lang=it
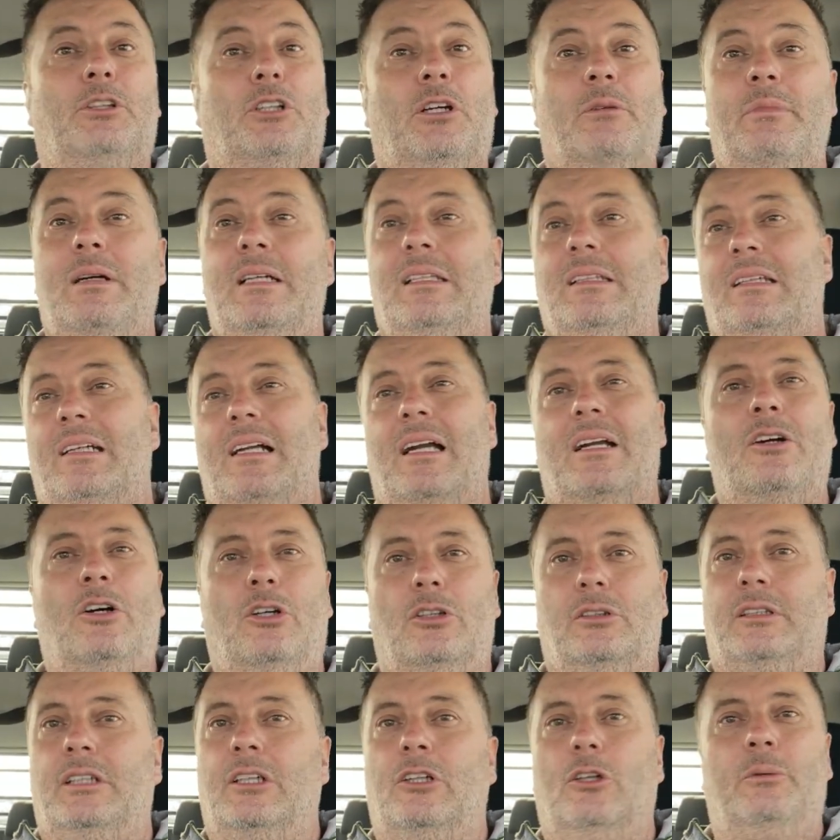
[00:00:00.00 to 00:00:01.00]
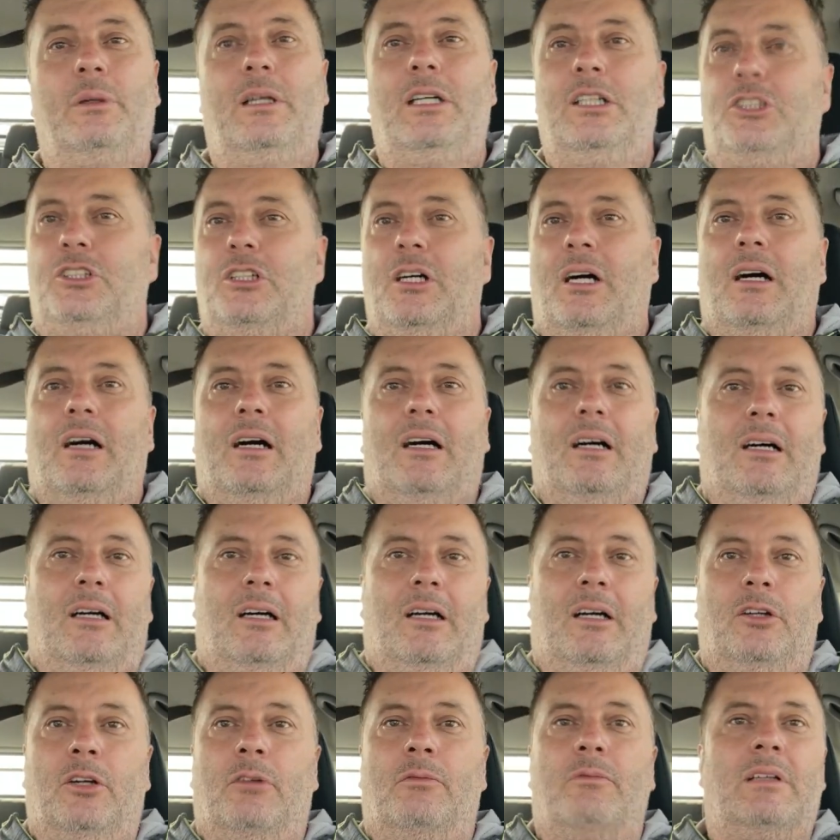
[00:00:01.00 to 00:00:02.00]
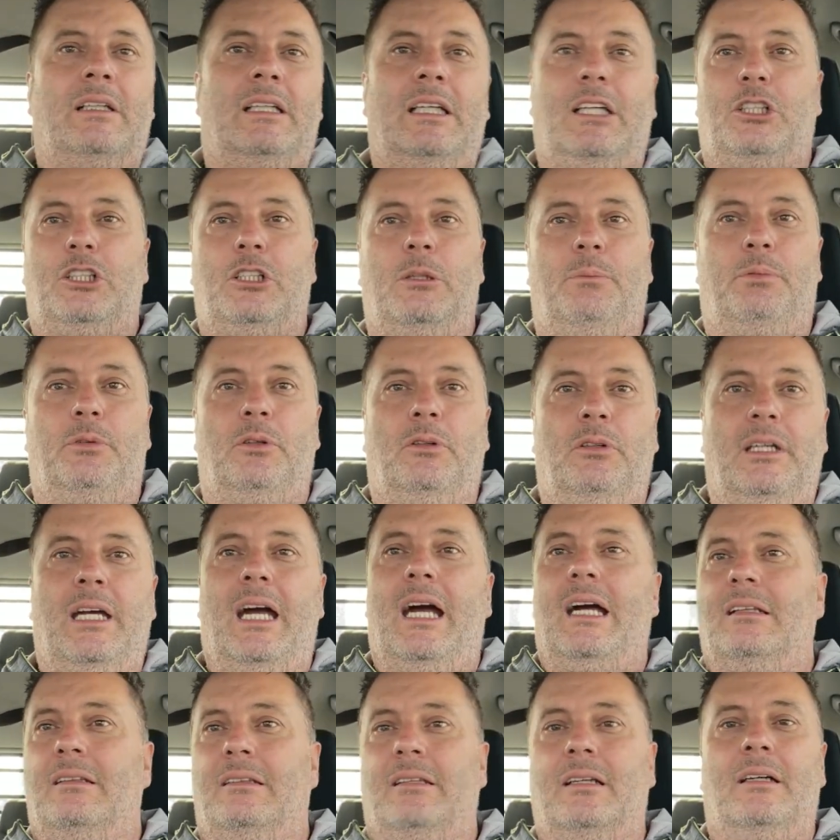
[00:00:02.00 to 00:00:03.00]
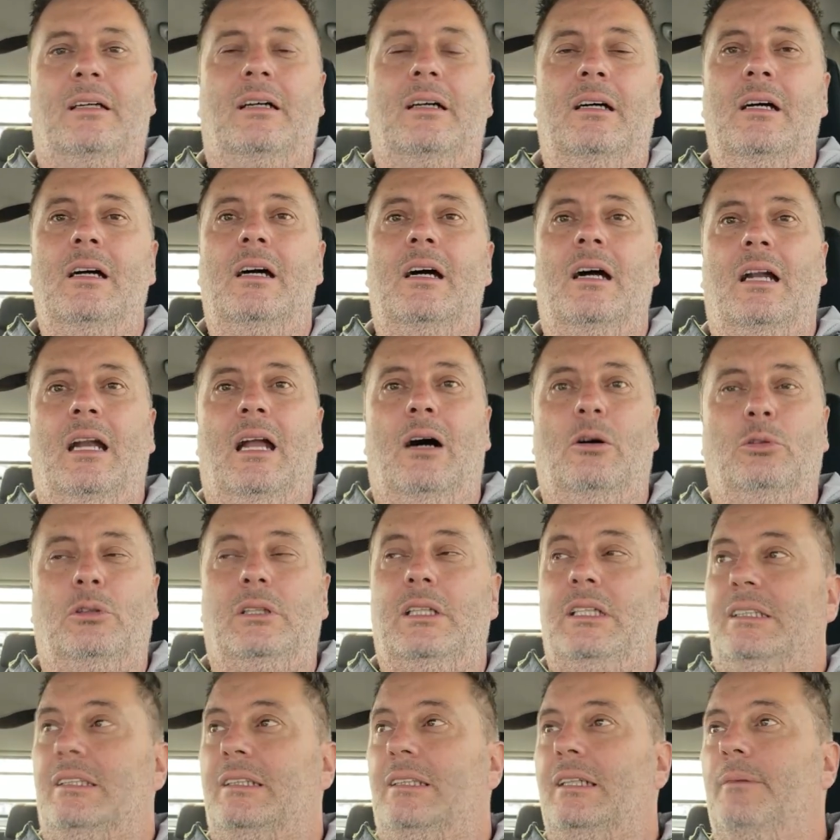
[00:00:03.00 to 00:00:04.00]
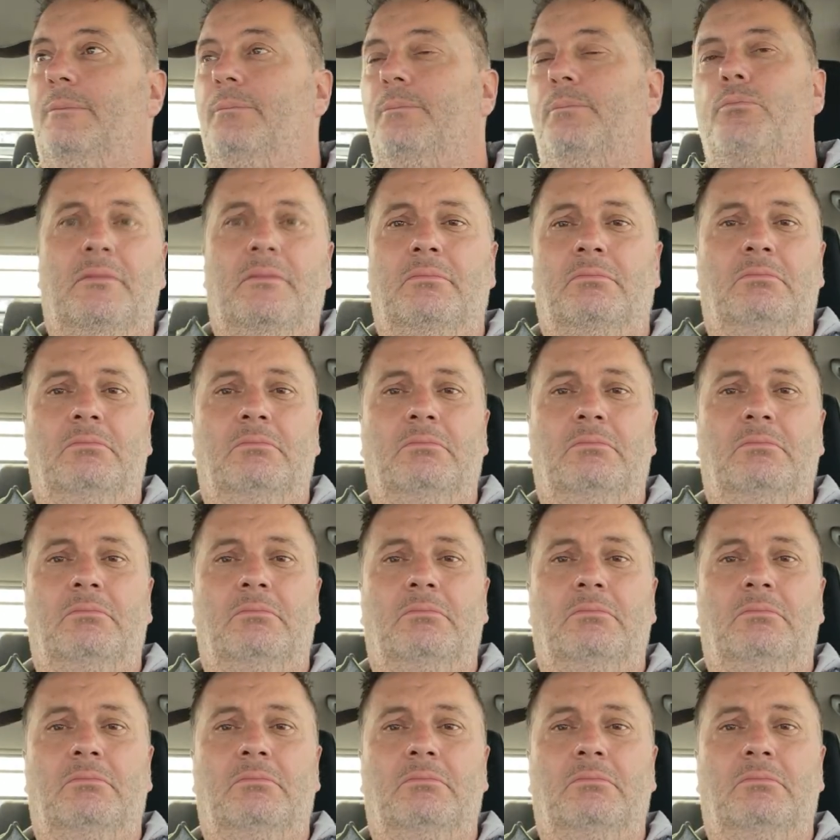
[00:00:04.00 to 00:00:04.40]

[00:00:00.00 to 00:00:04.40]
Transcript: specialmente la notte comincia a non vederci più niente l'autista.